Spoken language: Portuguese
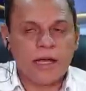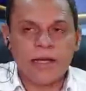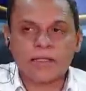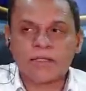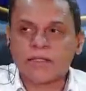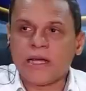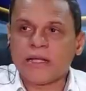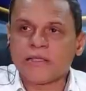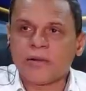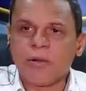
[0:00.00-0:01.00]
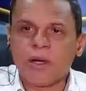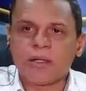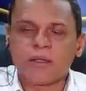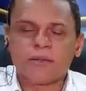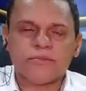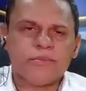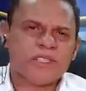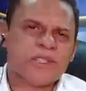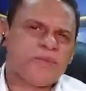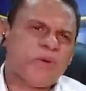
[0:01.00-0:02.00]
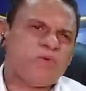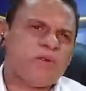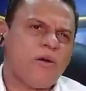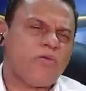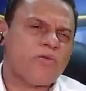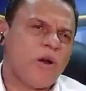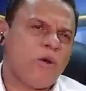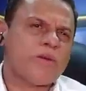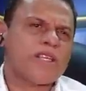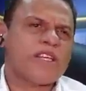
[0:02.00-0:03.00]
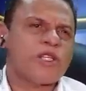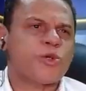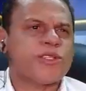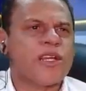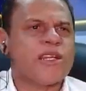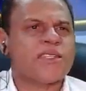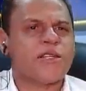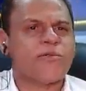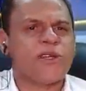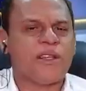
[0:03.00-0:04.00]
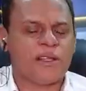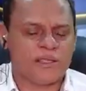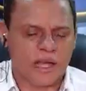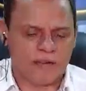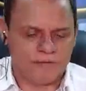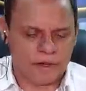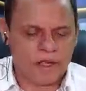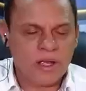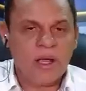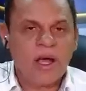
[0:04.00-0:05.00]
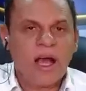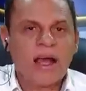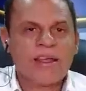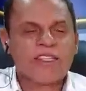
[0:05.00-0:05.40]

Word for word: aí na cidade agora, hum. por exemplo, algum, algum, algumas regiões elas entram em entre safra. A